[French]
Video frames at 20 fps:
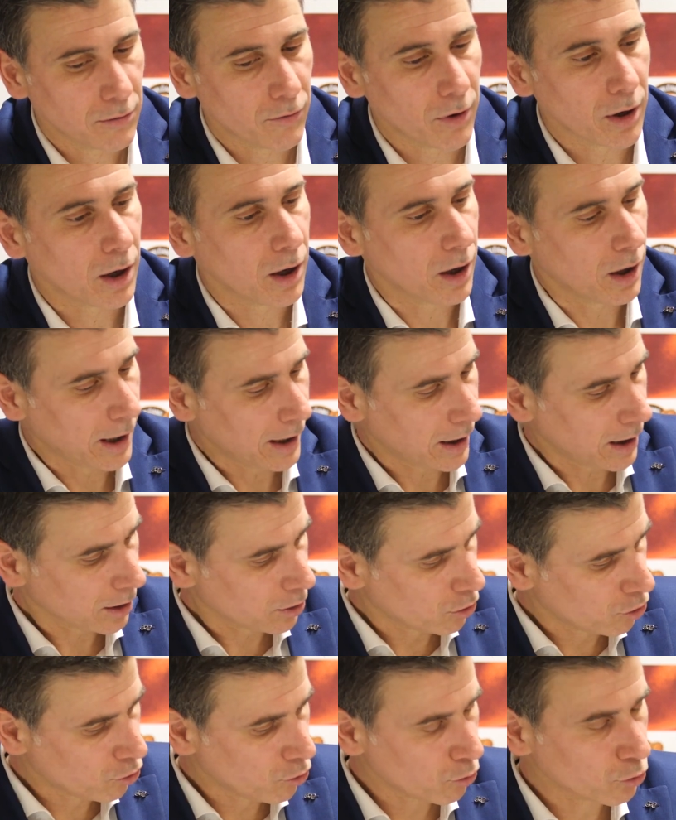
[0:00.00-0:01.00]
voilà, à
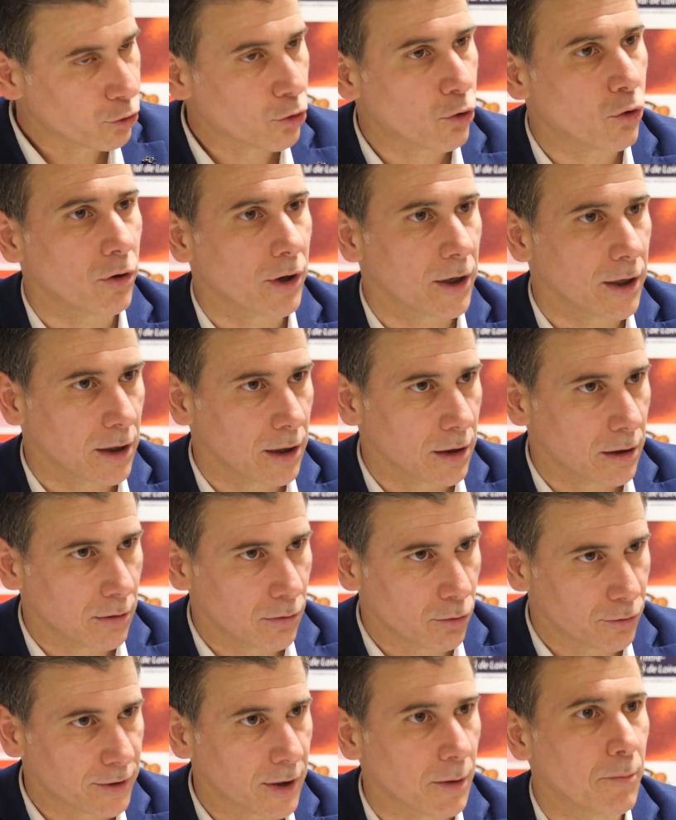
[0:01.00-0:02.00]
contrôler
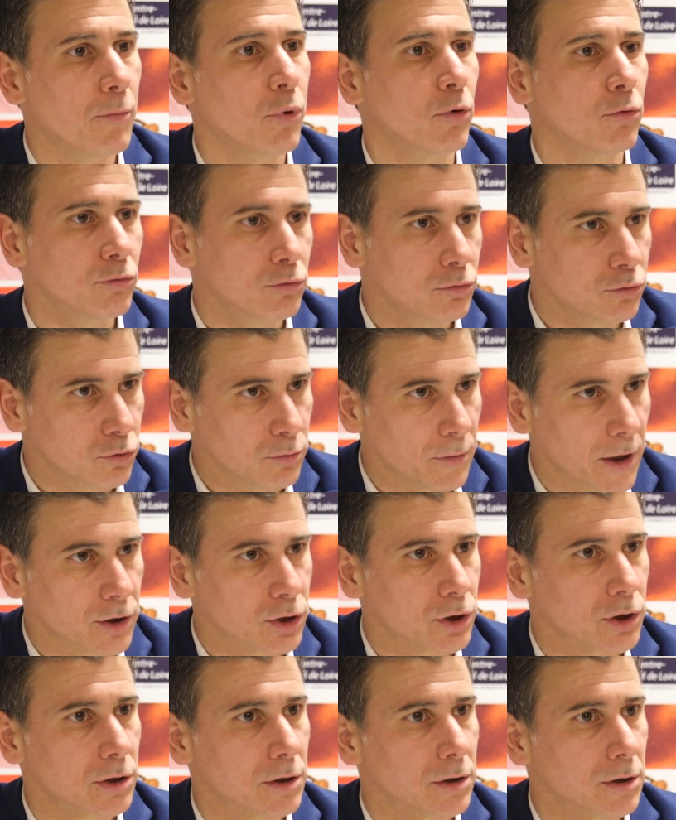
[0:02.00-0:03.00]
le tempo du
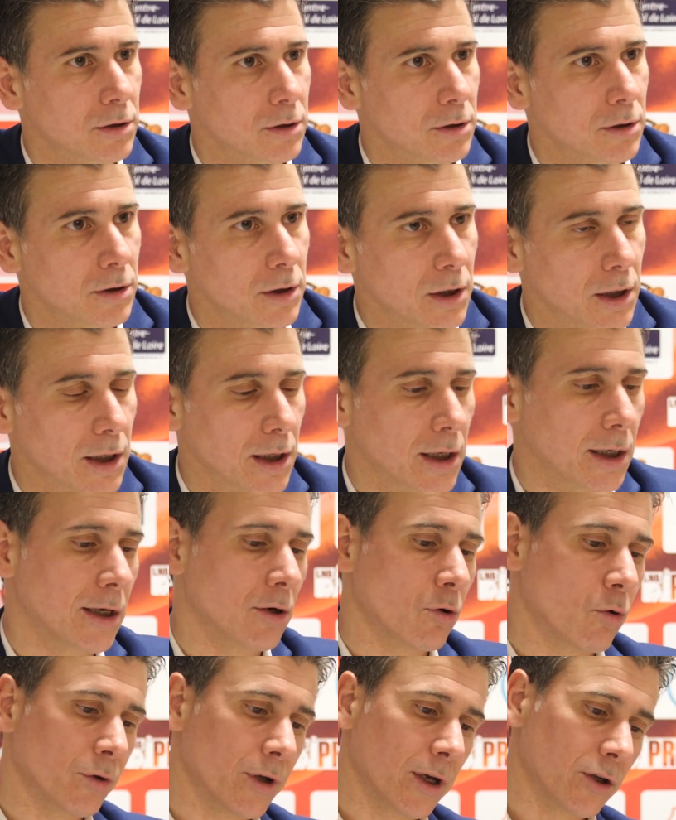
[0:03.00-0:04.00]
match.
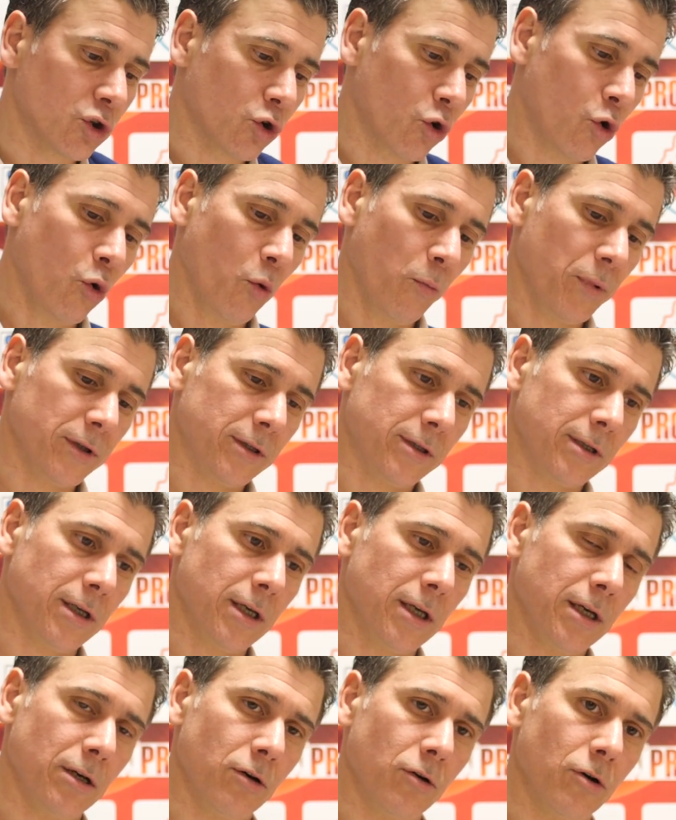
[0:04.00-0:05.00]
Et on a trop
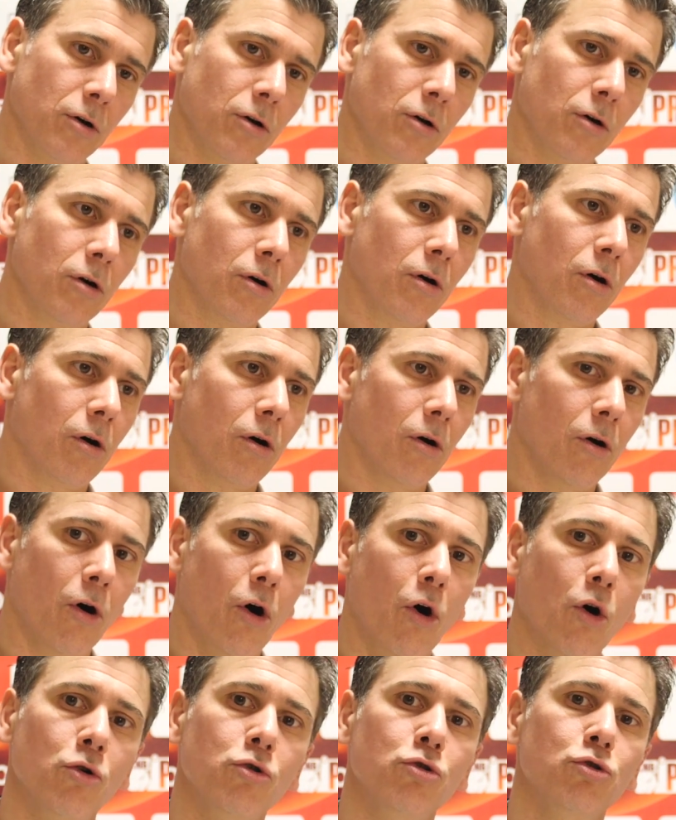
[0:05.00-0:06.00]
été euh,
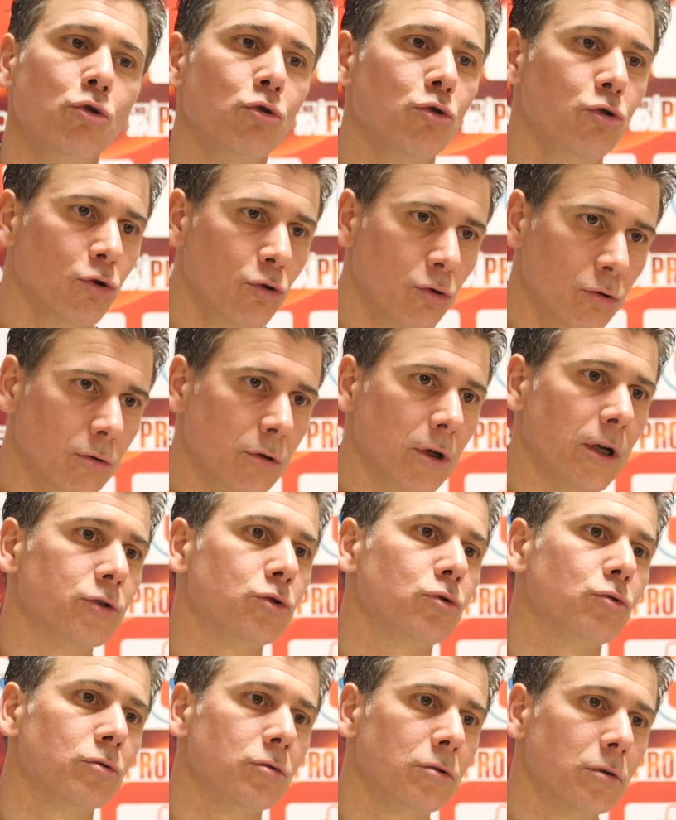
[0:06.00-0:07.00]
en yo-yo
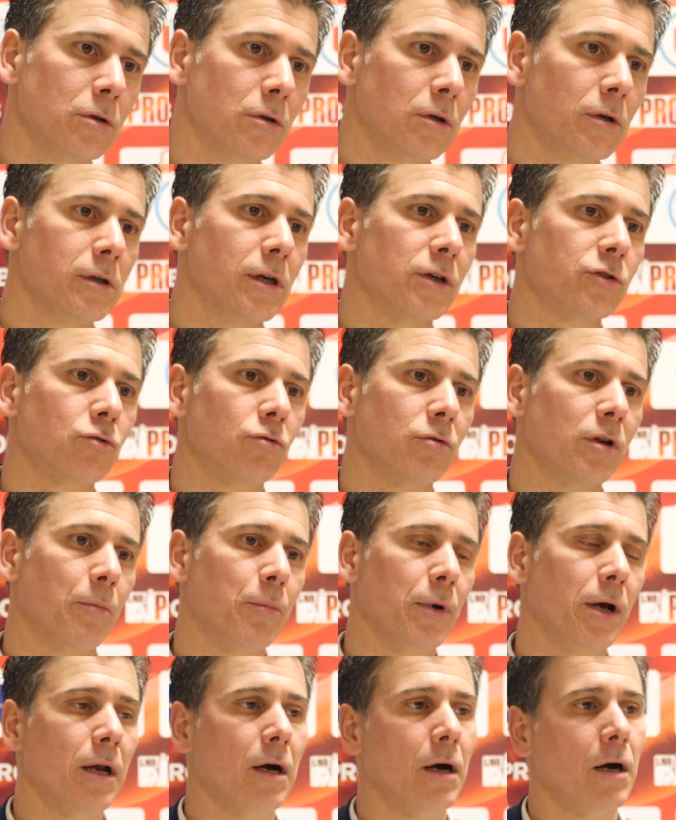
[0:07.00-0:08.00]
là-dessus. Il y a ce qu'on
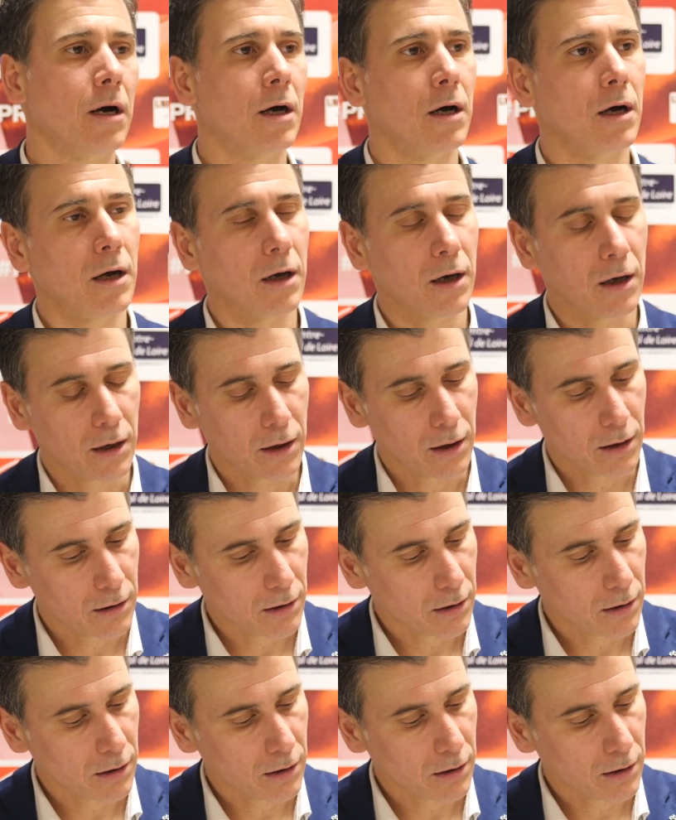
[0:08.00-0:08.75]
appelle un,